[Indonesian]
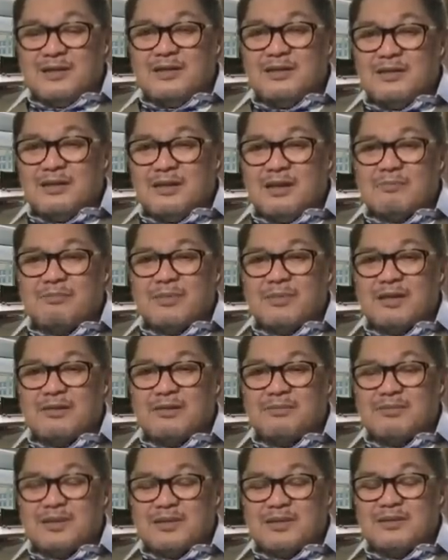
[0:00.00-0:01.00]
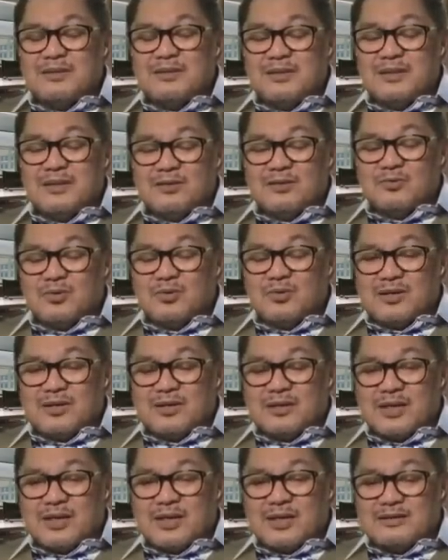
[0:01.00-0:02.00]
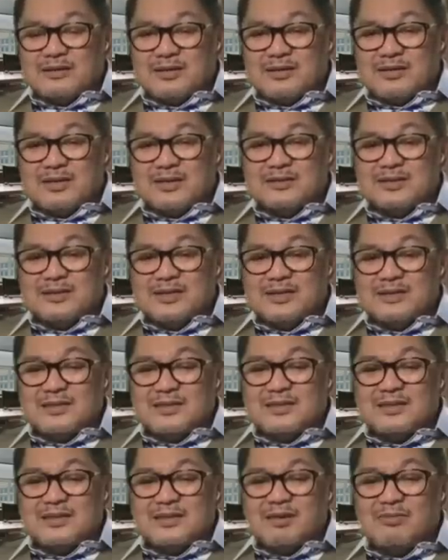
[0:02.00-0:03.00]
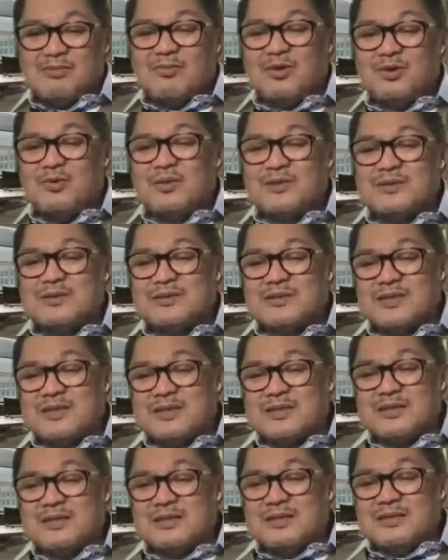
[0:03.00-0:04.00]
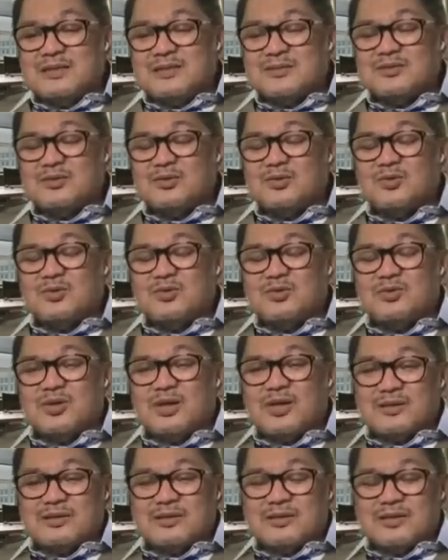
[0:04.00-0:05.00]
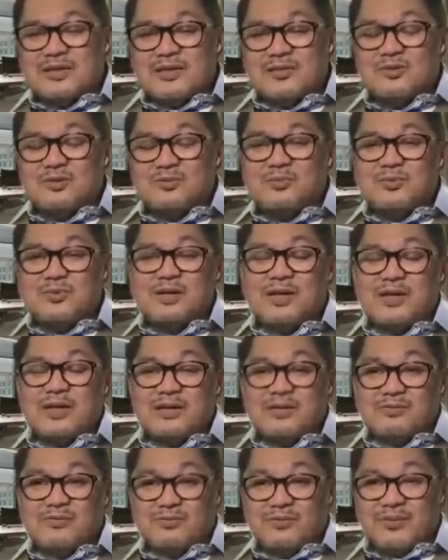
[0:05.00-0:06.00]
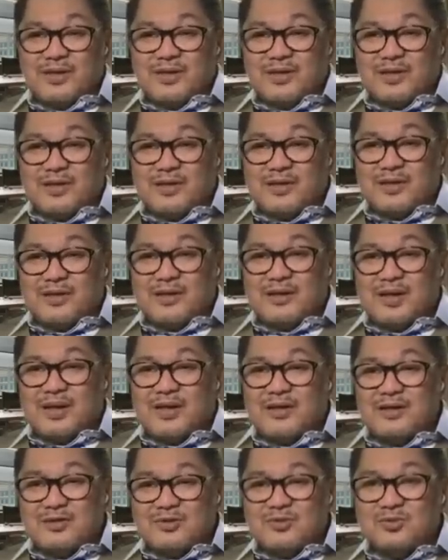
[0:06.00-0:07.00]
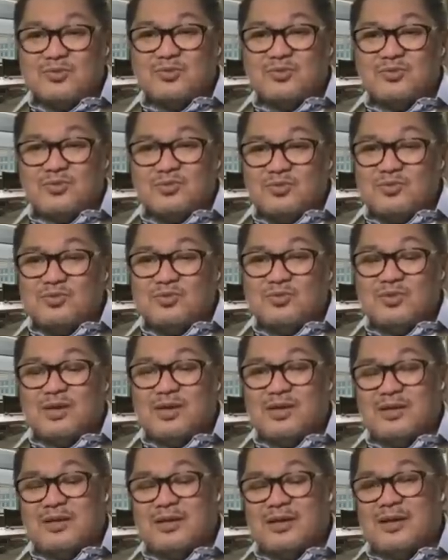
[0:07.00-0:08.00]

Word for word: apa namanya dilakukan karantina sehingga tidak meluas ke seluruh RT ataupun RW. Nah, Baik. itu tujuannya.